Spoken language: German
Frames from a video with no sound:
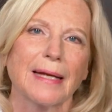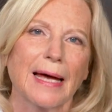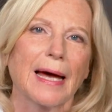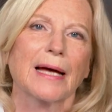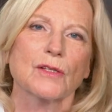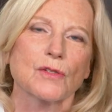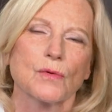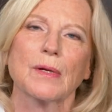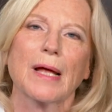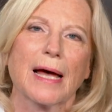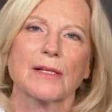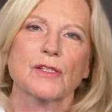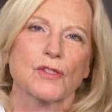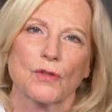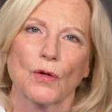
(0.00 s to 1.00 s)
er hat so eine
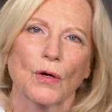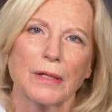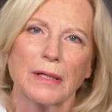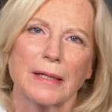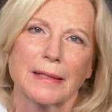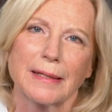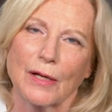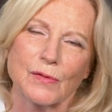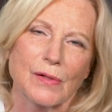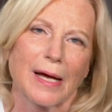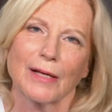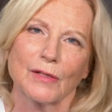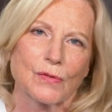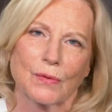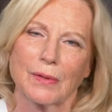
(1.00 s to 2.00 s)
Art Stalkerin, also er
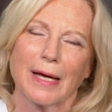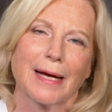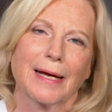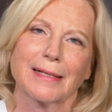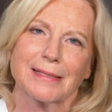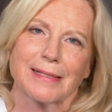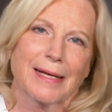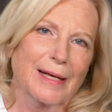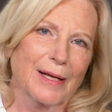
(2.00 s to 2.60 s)
hat so eine Art,